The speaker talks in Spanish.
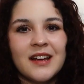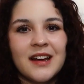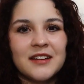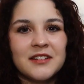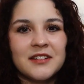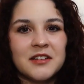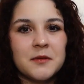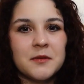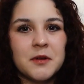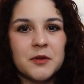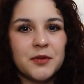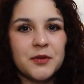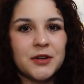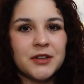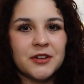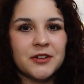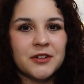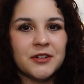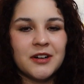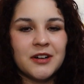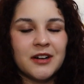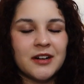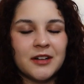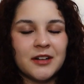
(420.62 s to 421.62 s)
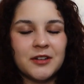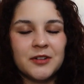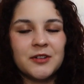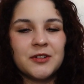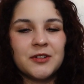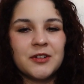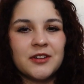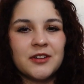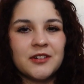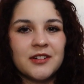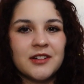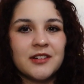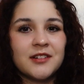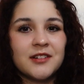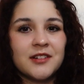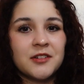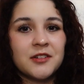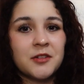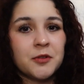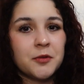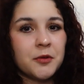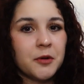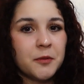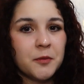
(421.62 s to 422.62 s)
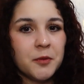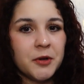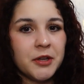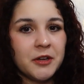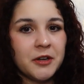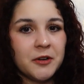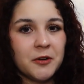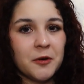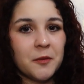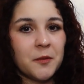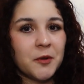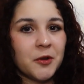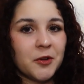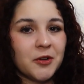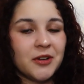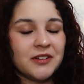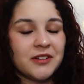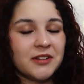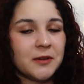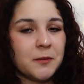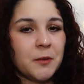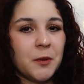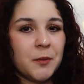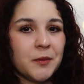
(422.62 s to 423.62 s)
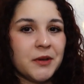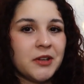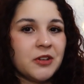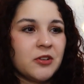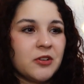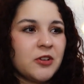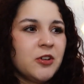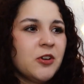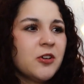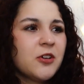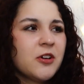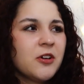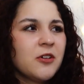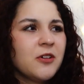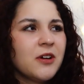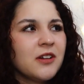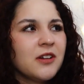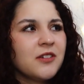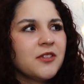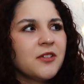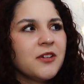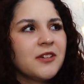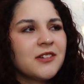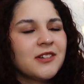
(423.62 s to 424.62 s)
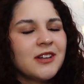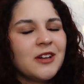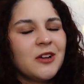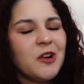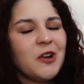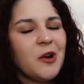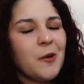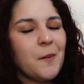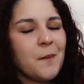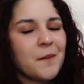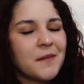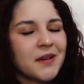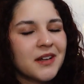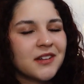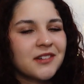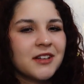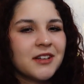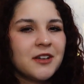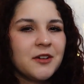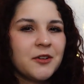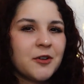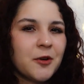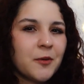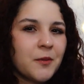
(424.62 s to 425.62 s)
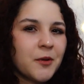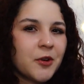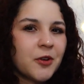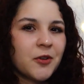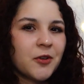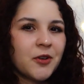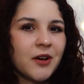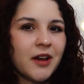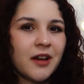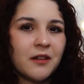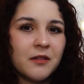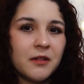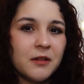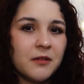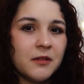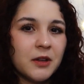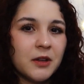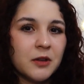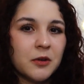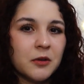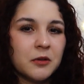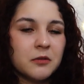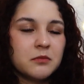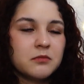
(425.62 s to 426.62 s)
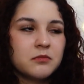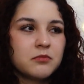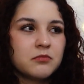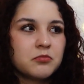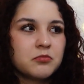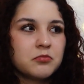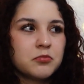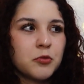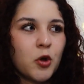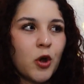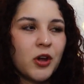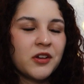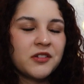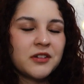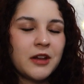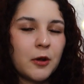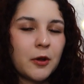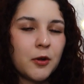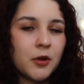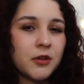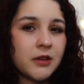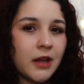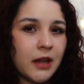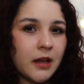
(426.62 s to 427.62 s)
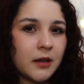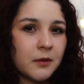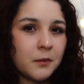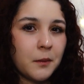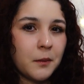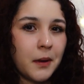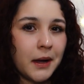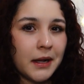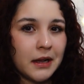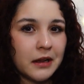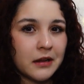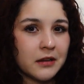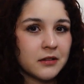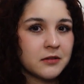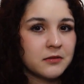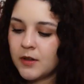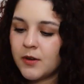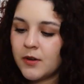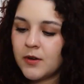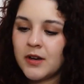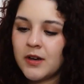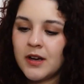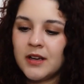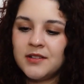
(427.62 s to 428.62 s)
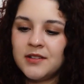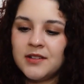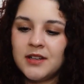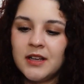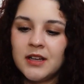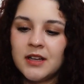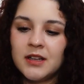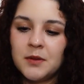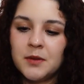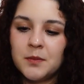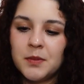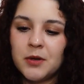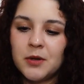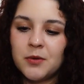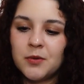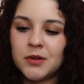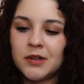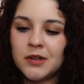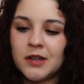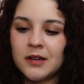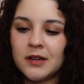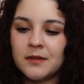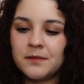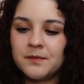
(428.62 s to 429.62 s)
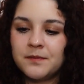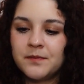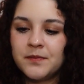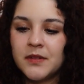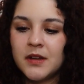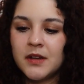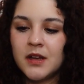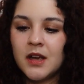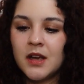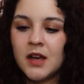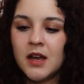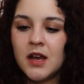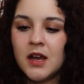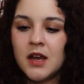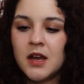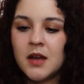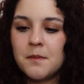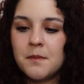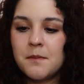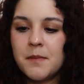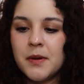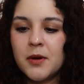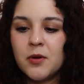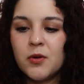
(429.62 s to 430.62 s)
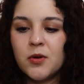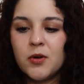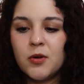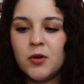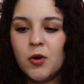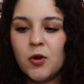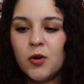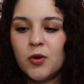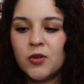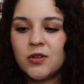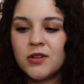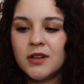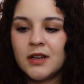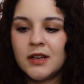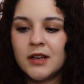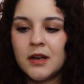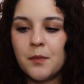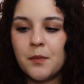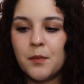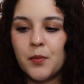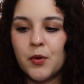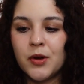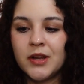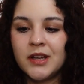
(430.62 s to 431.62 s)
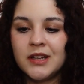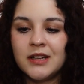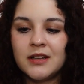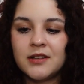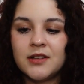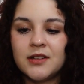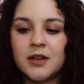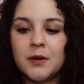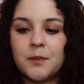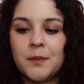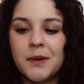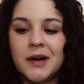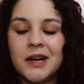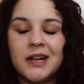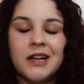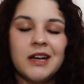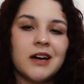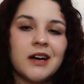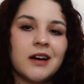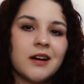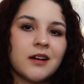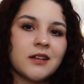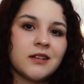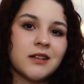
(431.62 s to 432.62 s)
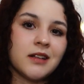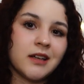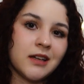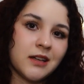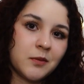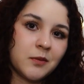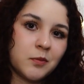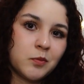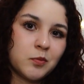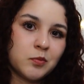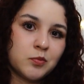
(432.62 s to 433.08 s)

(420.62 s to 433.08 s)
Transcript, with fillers: así me fui todo el rato, entonces estuvo muy incómodo ese momento. Yo creo que eso ha sido lo más incómodo que he vivido. No ha estado tan mal. Ok, siguiente pregunta. Peor cosa que pueden hacer para ligarte.